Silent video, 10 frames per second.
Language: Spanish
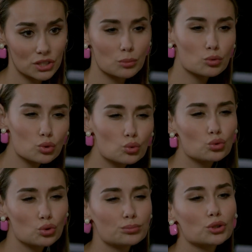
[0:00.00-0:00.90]
Las
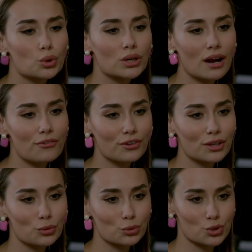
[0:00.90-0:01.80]
personalidades
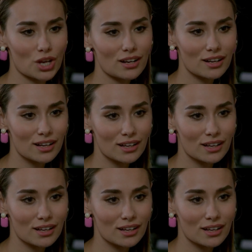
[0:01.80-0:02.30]
importantes estarán ahí.